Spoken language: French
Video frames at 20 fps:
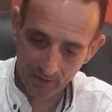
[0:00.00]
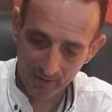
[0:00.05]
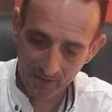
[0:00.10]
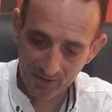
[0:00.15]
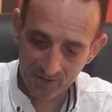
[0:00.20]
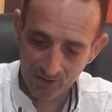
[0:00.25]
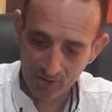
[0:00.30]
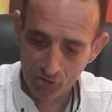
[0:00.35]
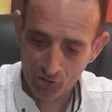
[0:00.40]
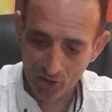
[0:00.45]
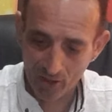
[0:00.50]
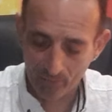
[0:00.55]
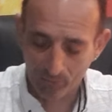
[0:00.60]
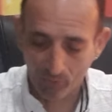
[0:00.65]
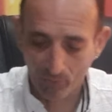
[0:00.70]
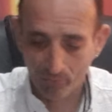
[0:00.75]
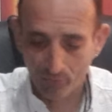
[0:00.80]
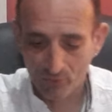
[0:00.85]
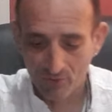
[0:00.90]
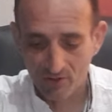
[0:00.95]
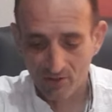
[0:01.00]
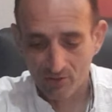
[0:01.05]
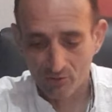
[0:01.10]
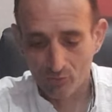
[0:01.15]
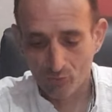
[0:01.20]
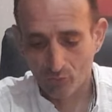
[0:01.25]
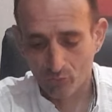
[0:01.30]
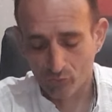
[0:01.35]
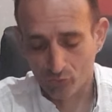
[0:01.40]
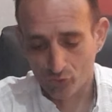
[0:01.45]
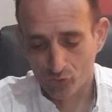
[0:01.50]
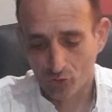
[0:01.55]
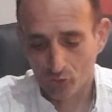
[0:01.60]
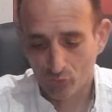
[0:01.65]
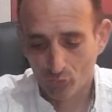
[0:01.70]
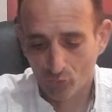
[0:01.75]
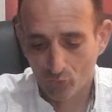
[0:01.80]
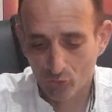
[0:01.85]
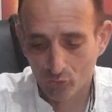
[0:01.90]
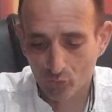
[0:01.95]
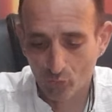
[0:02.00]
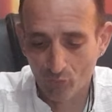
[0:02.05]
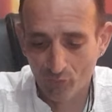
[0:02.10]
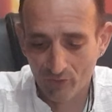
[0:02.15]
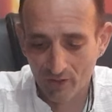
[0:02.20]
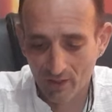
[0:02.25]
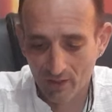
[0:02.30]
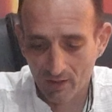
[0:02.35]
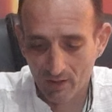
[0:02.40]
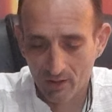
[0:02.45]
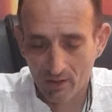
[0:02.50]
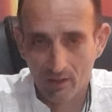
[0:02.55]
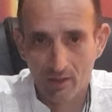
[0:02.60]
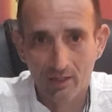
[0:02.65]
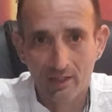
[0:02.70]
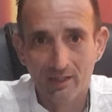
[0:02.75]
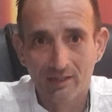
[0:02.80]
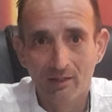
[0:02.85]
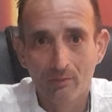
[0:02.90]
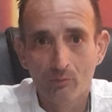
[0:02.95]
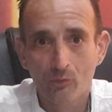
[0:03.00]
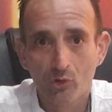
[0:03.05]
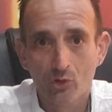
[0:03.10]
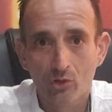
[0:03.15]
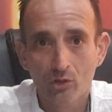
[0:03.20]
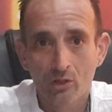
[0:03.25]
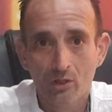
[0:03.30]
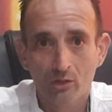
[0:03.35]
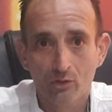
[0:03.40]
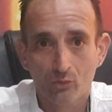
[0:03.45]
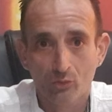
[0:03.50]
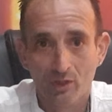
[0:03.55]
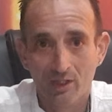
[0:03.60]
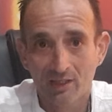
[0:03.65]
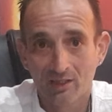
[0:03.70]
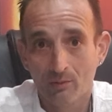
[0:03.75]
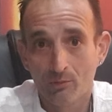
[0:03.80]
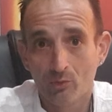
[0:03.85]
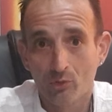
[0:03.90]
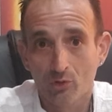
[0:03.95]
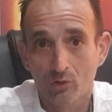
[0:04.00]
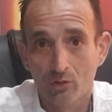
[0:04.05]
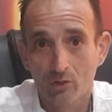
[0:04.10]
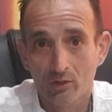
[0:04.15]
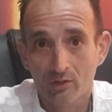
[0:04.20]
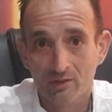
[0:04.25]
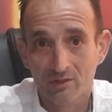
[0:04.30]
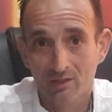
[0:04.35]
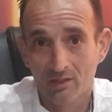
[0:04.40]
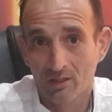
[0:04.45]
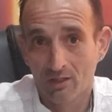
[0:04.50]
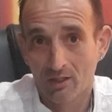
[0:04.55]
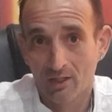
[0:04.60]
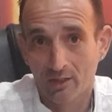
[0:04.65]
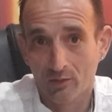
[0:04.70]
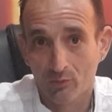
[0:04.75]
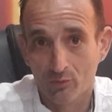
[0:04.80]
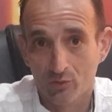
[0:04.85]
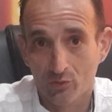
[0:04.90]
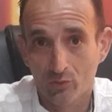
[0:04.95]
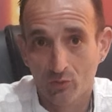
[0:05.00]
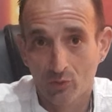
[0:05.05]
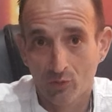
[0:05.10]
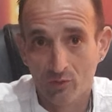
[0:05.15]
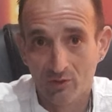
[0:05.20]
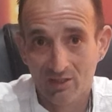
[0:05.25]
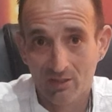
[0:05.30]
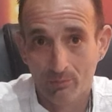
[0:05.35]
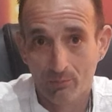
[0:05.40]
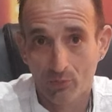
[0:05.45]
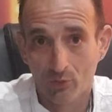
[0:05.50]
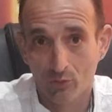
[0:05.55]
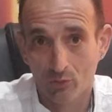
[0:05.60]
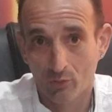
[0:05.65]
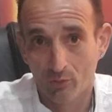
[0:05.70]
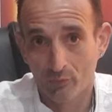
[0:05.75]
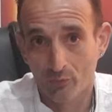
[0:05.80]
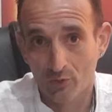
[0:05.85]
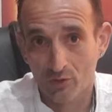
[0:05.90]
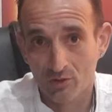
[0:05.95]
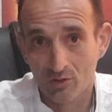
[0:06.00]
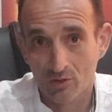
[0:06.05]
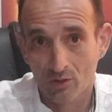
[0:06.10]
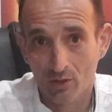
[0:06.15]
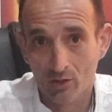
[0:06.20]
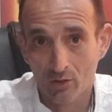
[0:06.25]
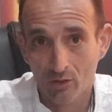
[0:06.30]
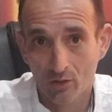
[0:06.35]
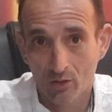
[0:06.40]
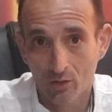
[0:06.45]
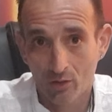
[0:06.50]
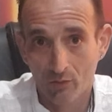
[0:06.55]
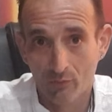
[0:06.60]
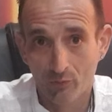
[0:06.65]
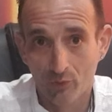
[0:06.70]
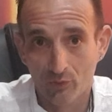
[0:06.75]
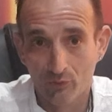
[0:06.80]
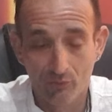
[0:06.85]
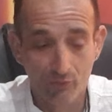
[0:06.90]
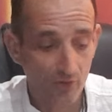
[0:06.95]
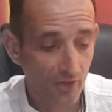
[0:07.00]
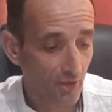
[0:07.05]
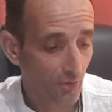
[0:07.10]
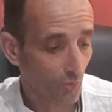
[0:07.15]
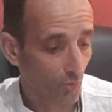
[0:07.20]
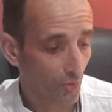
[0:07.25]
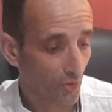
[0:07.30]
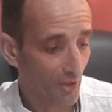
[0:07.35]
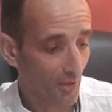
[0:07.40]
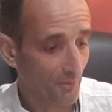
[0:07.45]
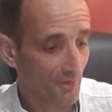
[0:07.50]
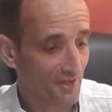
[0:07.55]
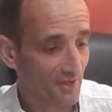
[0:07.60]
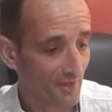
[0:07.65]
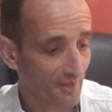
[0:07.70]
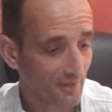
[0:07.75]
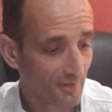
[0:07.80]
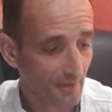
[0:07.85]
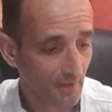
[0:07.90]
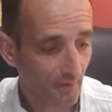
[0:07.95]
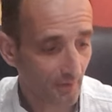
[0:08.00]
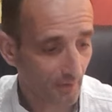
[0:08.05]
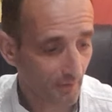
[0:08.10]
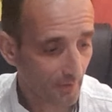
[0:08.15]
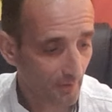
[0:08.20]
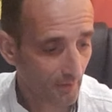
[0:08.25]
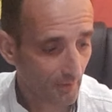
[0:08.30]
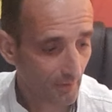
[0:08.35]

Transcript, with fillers: Ici, j'ai la proposition, donc on retrouve la, dame de cœur. Donc la dame de cœur, c'est la consultante, ça peut être votre sœur, votre fille ou une amie sincère.